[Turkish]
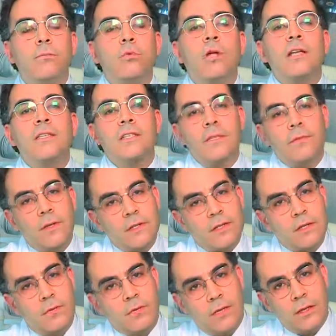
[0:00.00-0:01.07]
bulantı
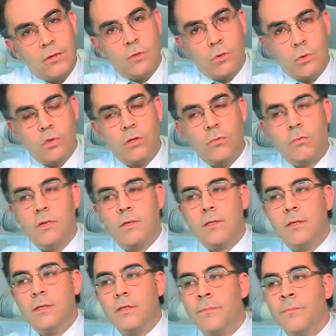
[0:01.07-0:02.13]
refleksleri falan
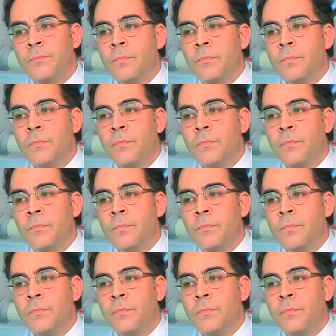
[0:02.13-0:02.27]
oluşabilmektedir.